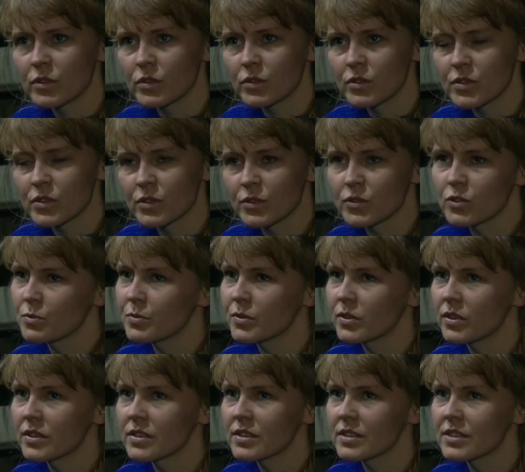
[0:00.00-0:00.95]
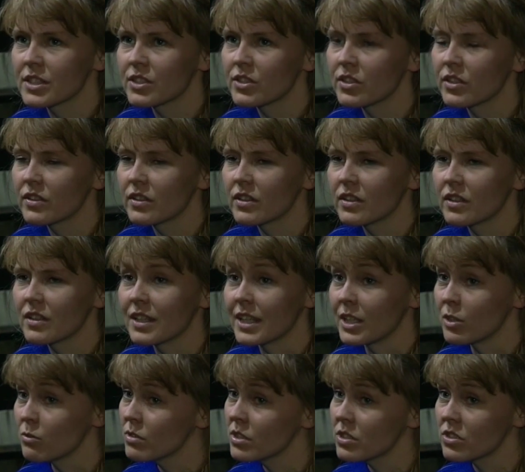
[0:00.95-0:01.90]
Była oczywista bariera
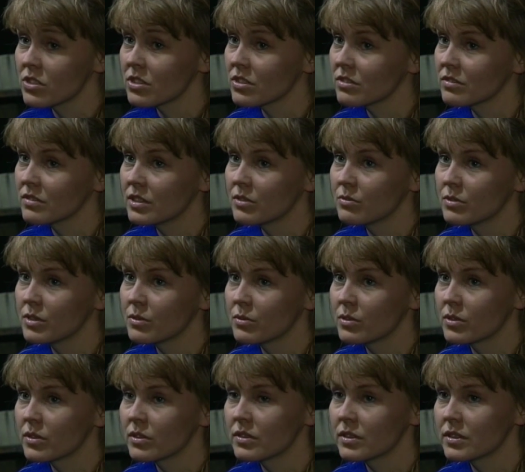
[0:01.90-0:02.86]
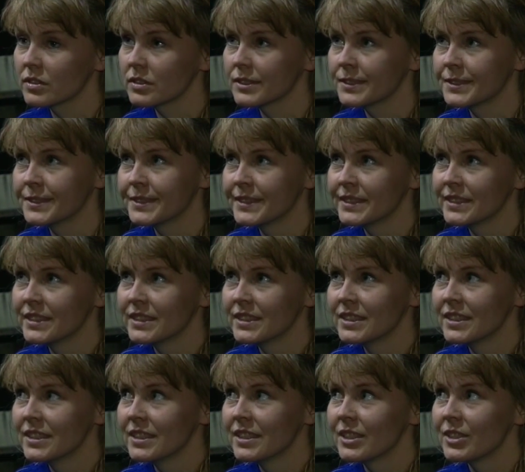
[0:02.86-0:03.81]
językowa, dlatego potrzebny był nam
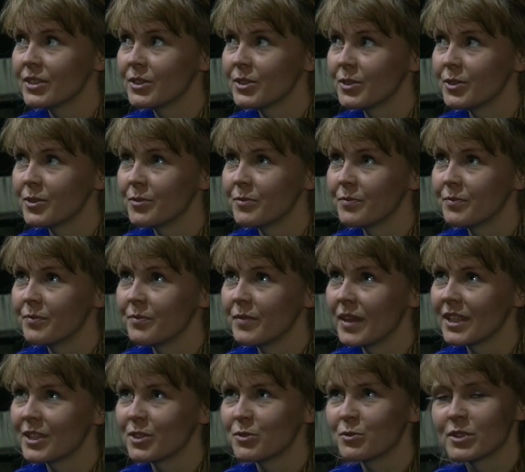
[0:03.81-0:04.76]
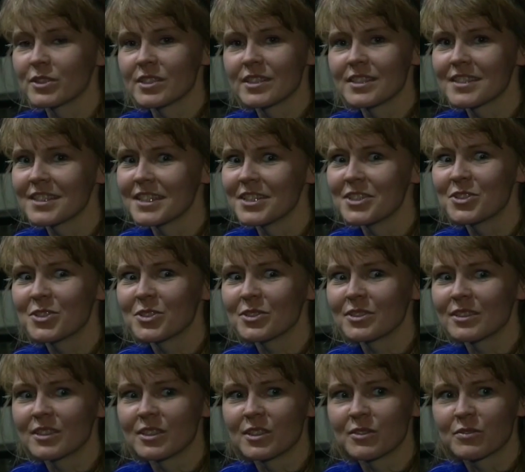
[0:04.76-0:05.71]
tłumacz. Na um, początku chyba nie mogli się